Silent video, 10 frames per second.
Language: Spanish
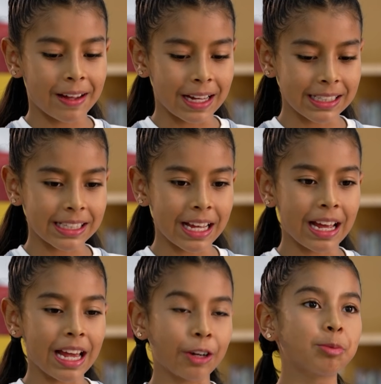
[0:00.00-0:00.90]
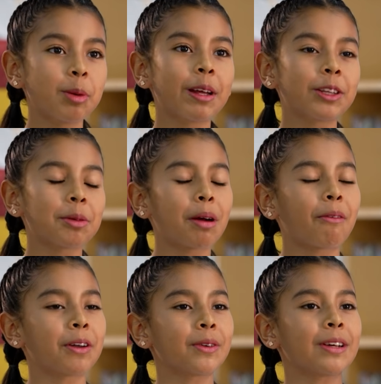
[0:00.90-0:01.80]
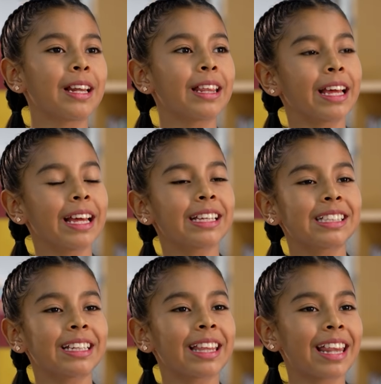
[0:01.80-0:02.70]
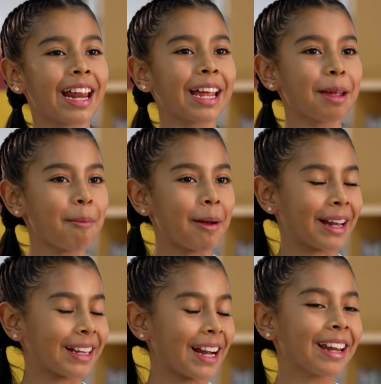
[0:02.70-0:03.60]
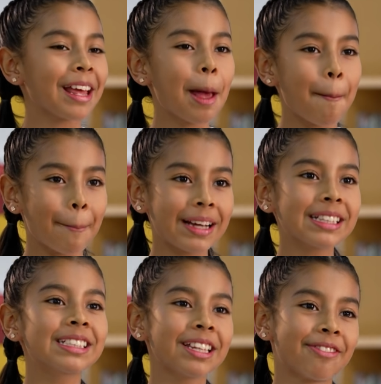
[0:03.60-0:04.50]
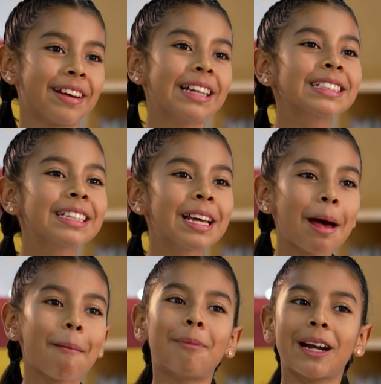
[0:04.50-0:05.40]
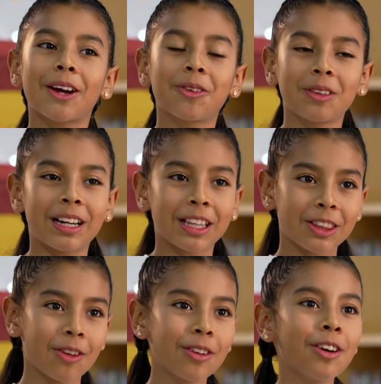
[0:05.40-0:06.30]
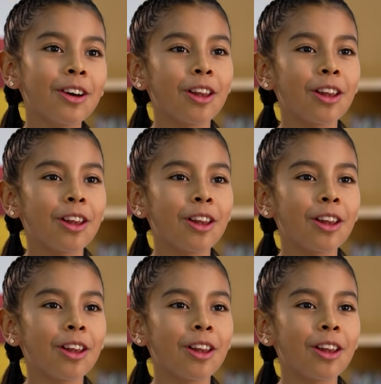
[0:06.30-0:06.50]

Hasta en un momento me acuerdo que le dije, se tendrán que invertir más cifras para contar todo